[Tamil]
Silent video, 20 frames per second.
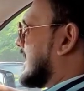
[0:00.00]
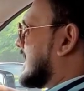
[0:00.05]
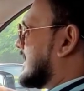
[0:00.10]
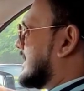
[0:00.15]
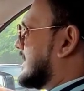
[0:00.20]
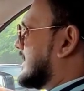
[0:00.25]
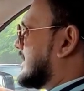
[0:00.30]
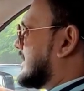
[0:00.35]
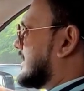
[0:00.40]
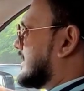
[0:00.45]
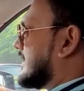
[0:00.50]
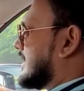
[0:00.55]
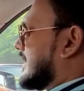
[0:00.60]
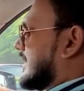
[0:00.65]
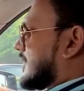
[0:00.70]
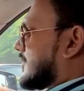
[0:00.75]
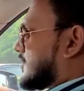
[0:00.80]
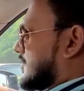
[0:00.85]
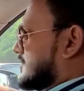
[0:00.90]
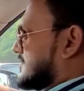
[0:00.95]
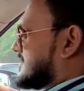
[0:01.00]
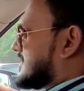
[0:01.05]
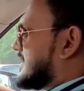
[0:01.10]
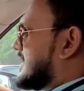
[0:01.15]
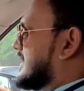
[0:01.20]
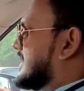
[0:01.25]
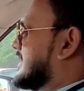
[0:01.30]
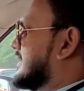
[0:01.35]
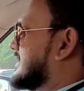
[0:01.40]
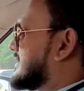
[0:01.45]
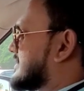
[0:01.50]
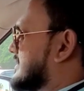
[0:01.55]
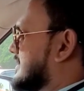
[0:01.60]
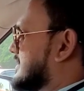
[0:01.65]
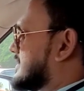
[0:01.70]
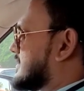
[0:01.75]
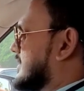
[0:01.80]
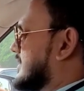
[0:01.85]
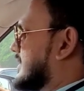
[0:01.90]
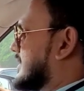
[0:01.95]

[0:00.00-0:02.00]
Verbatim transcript: அண்டு கொஞ்சம் நீங்கள் டிஸ்டன்ஸ்